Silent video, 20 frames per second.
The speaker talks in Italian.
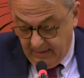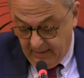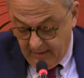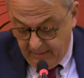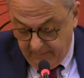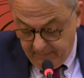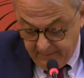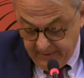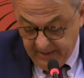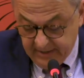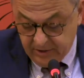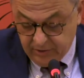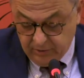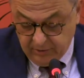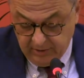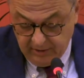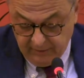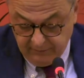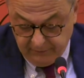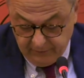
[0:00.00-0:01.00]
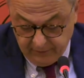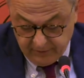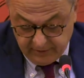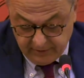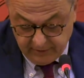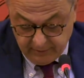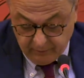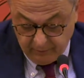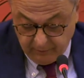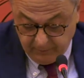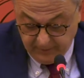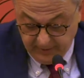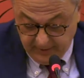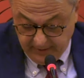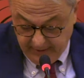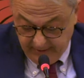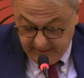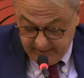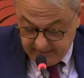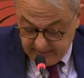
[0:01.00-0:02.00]
E penso che le forze
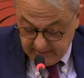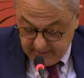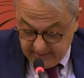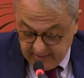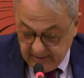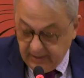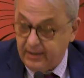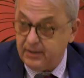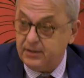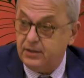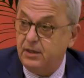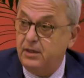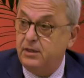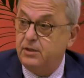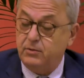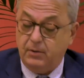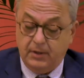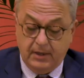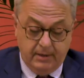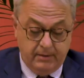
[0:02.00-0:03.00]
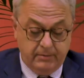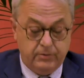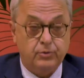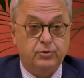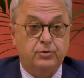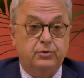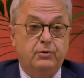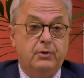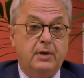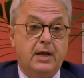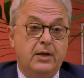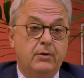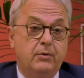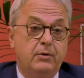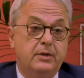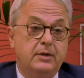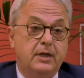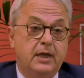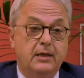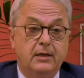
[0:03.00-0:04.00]
europee, se l'Italia si isola, sostituiranno
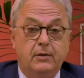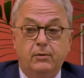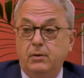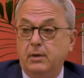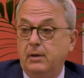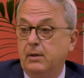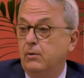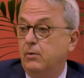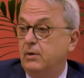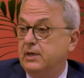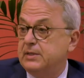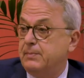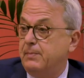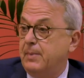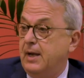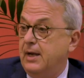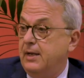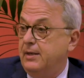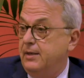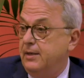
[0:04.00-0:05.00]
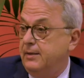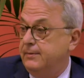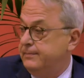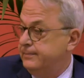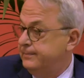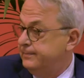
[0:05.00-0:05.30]
l'Italia con la, con la Spagna.